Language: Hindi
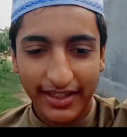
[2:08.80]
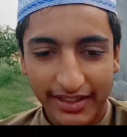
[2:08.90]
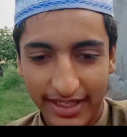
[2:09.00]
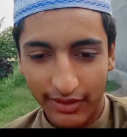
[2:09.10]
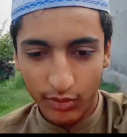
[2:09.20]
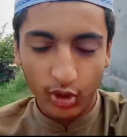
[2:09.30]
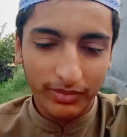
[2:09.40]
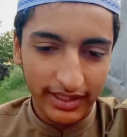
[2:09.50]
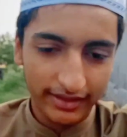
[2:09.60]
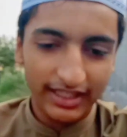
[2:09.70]
जाके जानवरों को
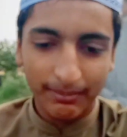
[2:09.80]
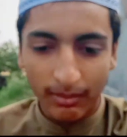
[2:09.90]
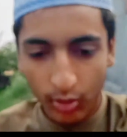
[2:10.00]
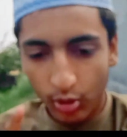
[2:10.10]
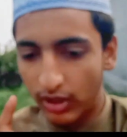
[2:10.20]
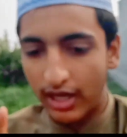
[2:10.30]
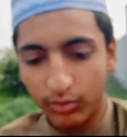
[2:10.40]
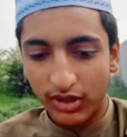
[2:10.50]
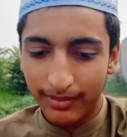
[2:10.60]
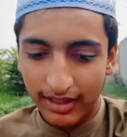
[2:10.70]
भी करते हैं बबलू यार
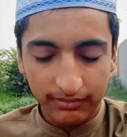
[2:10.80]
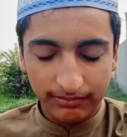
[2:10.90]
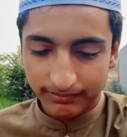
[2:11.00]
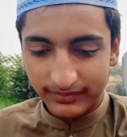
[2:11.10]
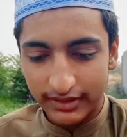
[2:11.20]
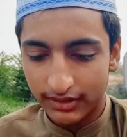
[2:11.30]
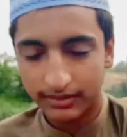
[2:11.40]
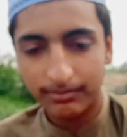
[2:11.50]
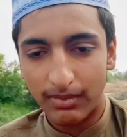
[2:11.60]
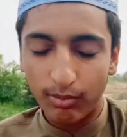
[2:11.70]
मुझे
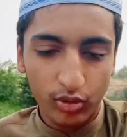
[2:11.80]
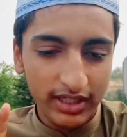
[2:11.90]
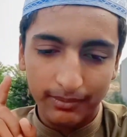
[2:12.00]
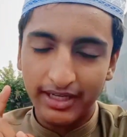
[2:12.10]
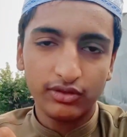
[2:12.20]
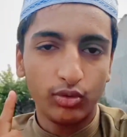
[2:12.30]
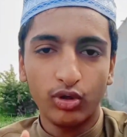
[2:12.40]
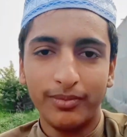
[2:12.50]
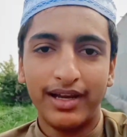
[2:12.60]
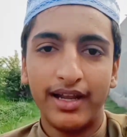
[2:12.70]
बबलू सर मैंने
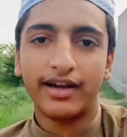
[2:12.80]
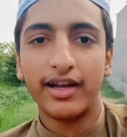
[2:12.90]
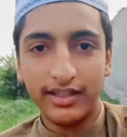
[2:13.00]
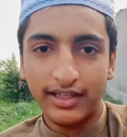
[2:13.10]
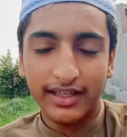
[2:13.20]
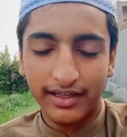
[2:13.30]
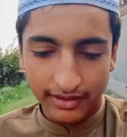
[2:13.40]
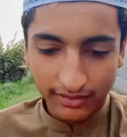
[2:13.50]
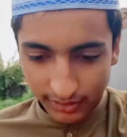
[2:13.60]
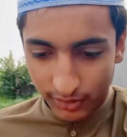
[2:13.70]
ज़रूर मिलना यार आज ईद है
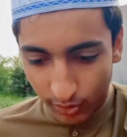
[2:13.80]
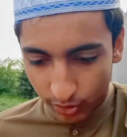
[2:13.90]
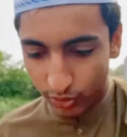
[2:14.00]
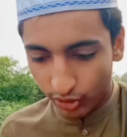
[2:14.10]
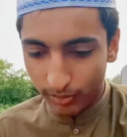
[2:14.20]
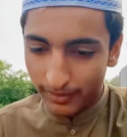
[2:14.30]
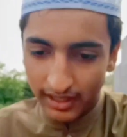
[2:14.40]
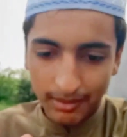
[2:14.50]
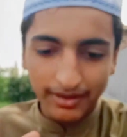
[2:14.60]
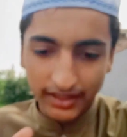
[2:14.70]
यार उसको तो
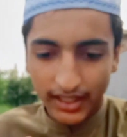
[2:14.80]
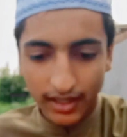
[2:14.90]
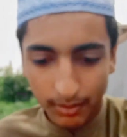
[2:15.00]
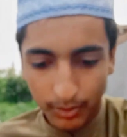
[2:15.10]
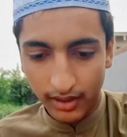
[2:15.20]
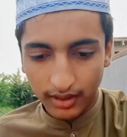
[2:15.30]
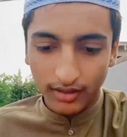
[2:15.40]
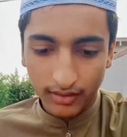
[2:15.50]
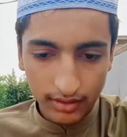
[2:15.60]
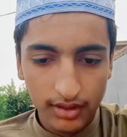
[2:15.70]
मिलना बनता है आज पक्का
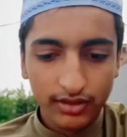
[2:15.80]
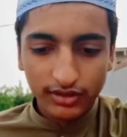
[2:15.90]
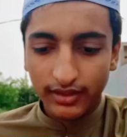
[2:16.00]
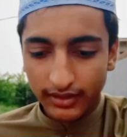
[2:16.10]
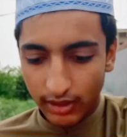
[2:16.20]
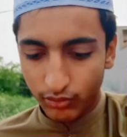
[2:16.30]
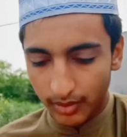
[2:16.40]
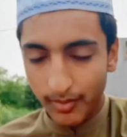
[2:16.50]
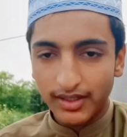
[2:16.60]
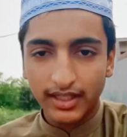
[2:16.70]
चलते हैं
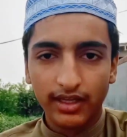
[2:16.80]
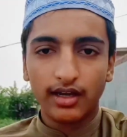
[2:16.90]
उसे मिलते हैं